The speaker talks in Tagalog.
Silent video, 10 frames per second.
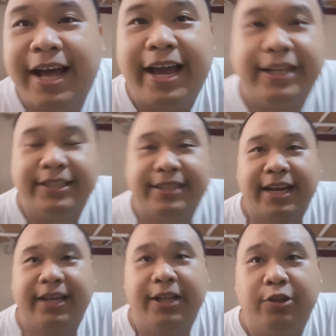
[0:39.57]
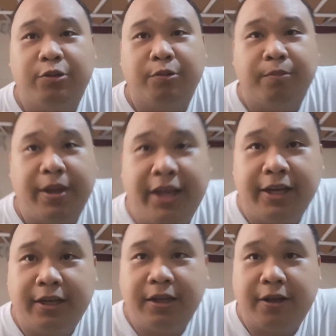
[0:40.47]
I decided to make
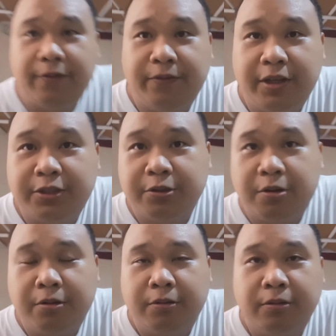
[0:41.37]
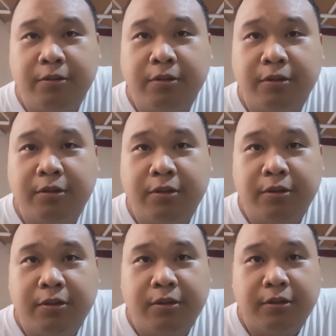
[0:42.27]
a video
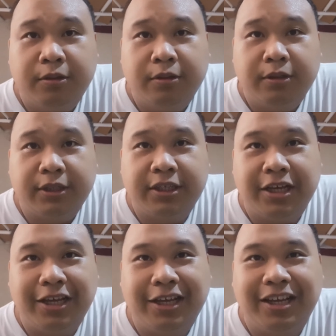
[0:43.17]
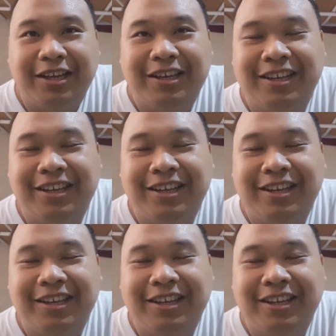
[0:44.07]
kasi